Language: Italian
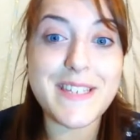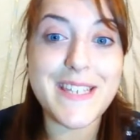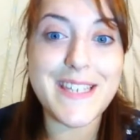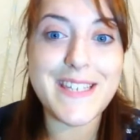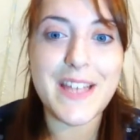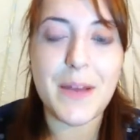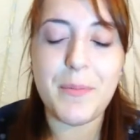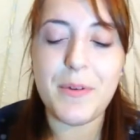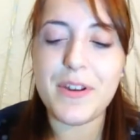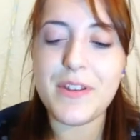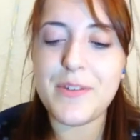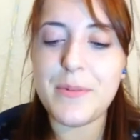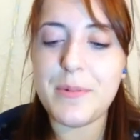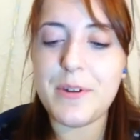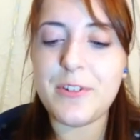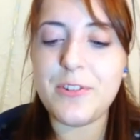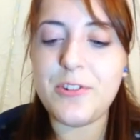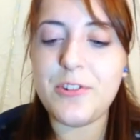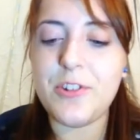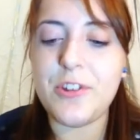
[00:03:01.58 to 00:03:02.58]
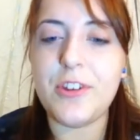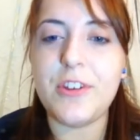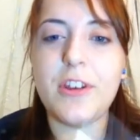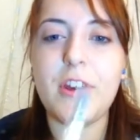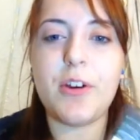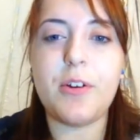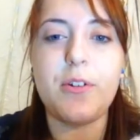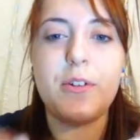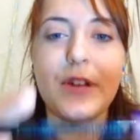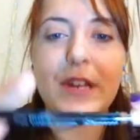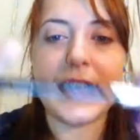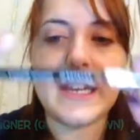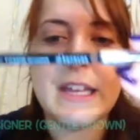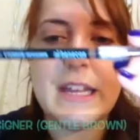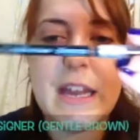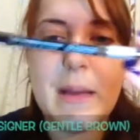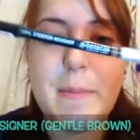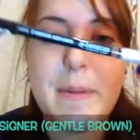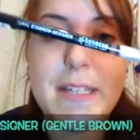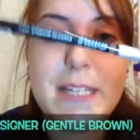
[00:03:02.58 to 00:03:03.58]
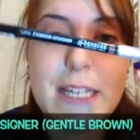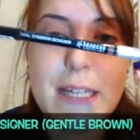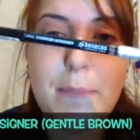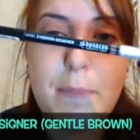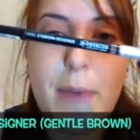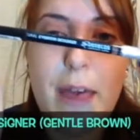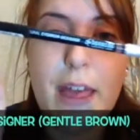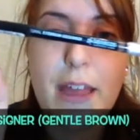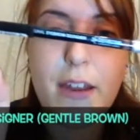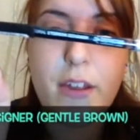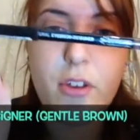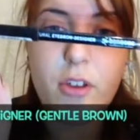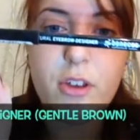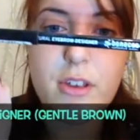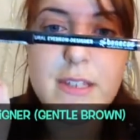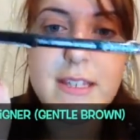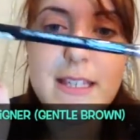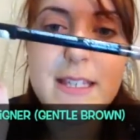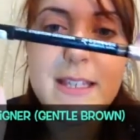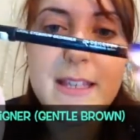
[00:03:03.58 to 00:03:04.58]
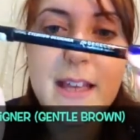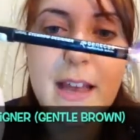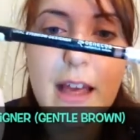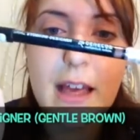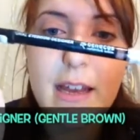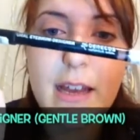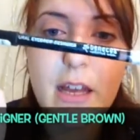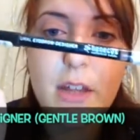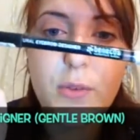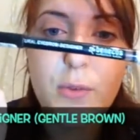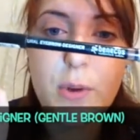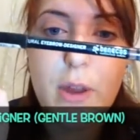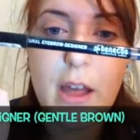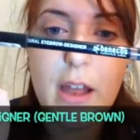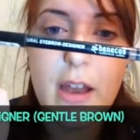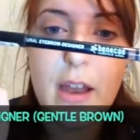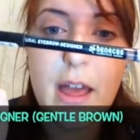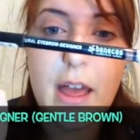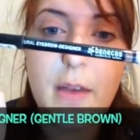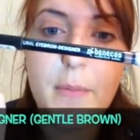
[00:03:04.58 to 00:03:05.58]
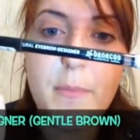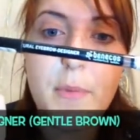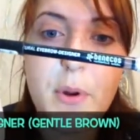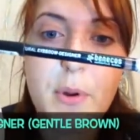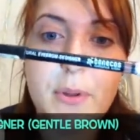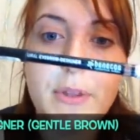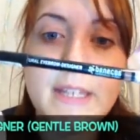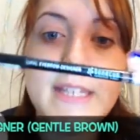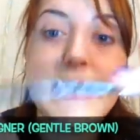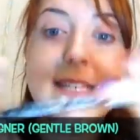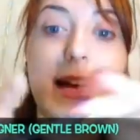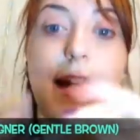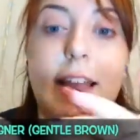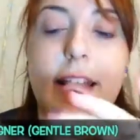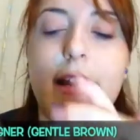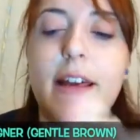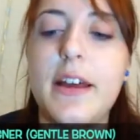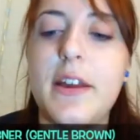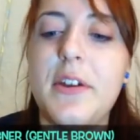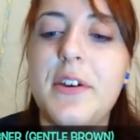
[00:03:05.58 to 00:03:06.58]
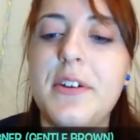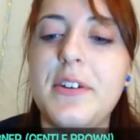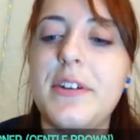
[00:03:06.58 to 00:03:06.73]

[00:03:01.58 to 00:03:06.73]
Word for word: ci stiamo le sopracciglia con la magia del Benecos, la Natural Eyebrow Designer.